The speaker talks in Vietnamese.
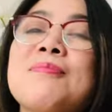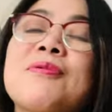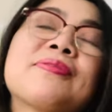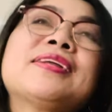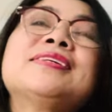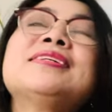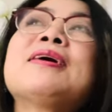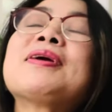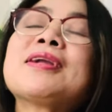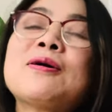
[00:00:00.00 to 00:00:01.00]
Một ngày nữa lại
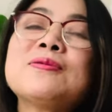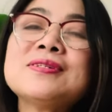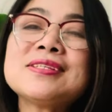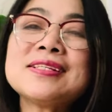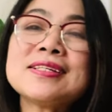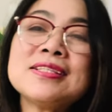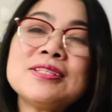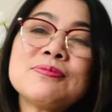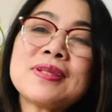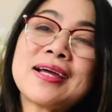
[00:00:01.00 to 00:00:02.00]
bắt đầu Hương xin kính
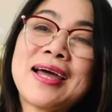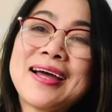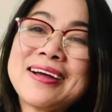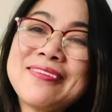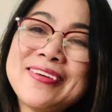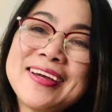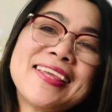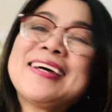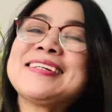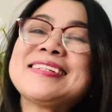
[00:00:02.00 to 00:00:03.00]
chúc tất cả các quý khán
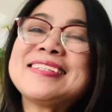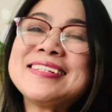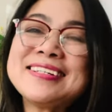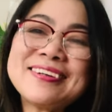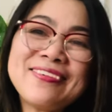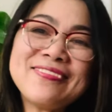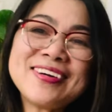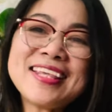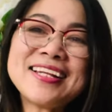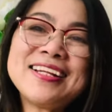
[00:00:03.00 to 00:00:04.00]
giả thân thương cùng
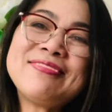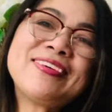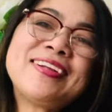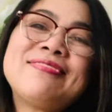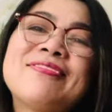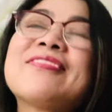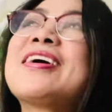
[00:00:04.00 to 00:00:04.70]
với gia đình mình một